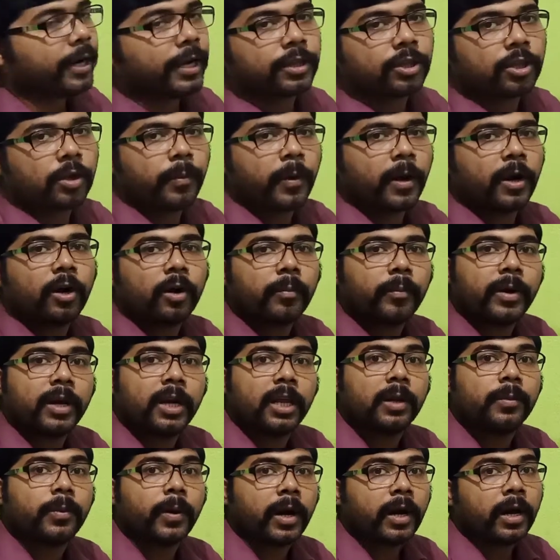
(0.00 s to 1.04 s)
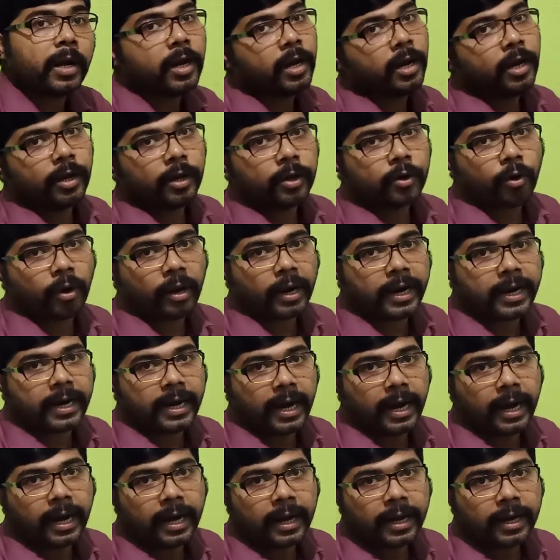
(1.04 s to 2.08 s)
ক্ষেত্রফলের উপর নির্ভর করে না